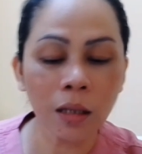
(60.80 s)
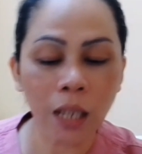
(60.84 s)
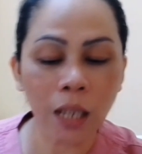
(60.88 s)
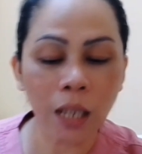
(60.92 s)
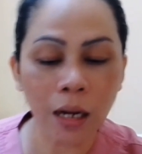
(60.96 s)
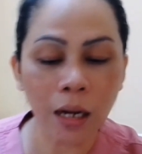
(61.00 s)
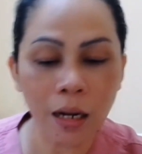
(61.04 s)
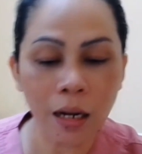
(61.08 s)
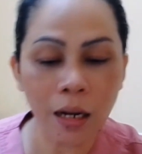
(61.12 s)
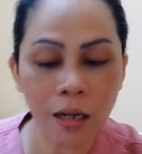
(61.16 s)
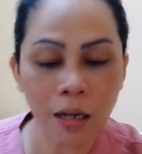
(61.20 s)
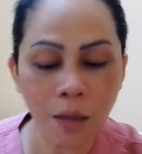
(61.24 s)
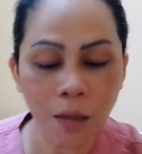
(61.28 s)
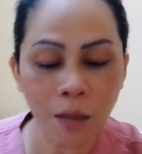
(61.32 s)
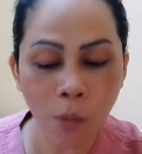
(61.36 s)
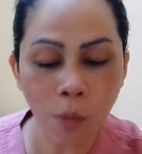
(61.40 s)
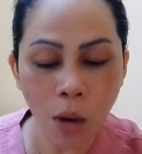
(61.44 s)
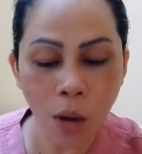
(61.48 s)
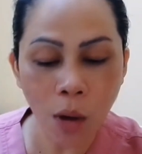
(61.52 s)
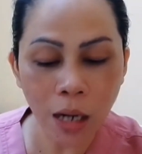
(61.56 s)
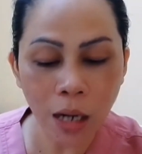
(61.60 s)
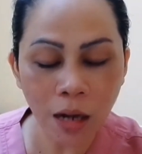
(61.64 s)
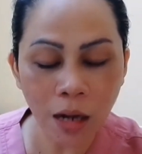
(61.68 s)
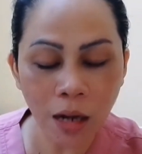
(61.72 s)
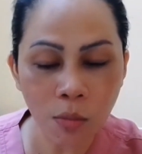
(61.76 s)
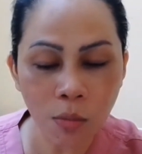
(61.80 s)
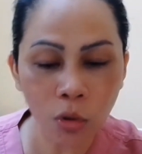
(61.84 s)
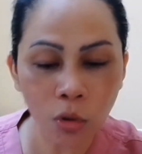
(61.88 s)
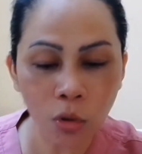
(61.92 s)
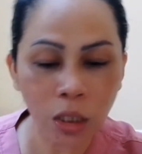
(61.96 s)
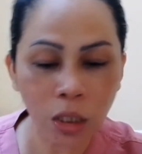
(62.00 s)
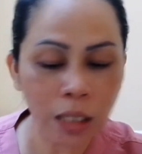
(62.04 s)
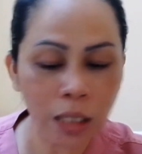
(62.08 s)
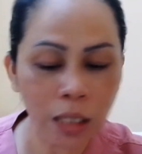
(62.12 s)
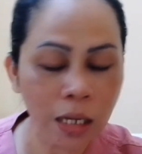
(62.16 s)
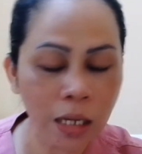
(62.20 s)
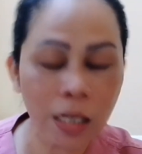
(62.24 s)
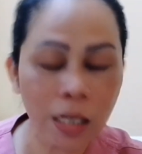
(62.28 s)
Tagal na po ang
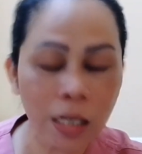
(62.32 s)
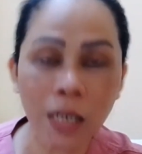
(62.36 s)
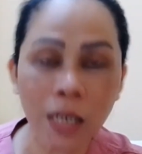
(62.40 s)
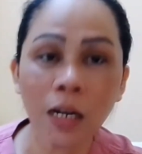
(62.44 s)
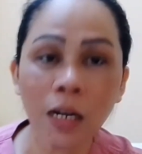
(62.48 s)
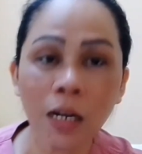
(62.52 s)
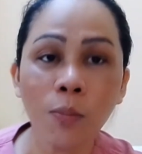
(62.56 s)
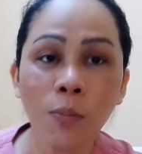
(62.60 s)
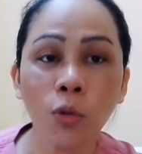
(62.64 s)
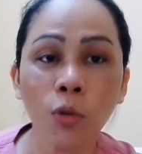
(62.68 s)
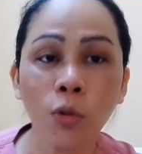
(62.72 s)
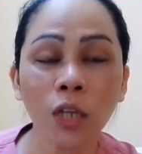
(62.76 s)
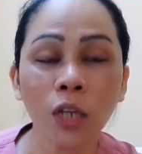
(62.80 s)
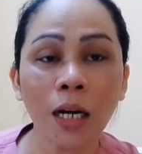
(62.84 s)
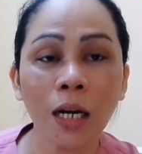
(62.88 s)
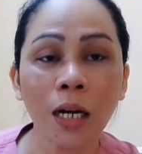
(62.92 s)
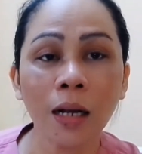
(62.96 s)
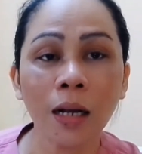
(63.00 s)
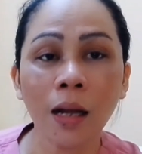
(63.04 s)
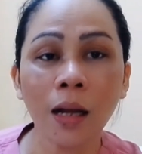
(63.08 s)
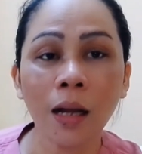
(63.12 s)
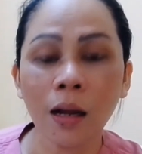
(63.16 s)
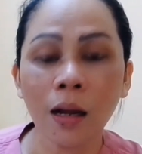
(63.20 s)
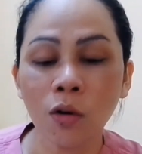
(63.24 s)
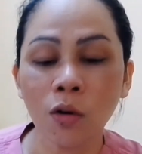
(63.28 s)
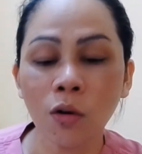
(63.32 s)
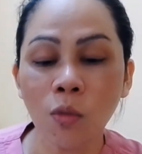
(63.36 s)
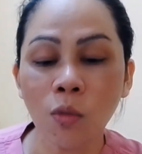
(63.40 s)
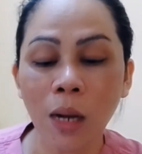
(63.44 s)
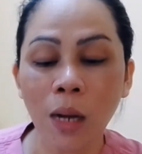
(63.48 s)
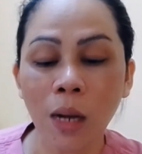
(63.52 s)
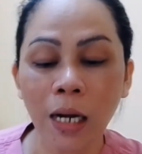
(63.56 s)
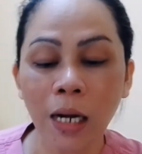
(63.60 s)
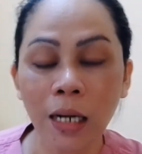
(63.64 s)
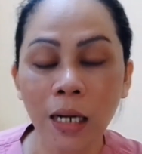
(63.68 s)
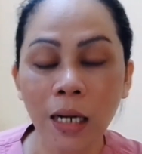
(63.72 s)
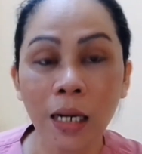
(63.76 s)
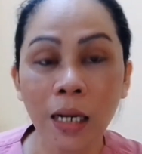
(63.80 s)
gamutan yan, hindi po talaga
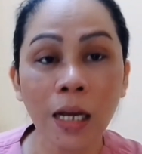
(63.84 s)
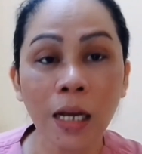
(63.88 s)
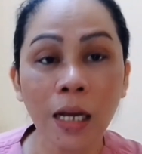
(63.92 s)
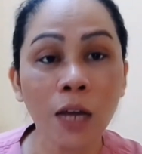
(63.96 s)
gumagaling.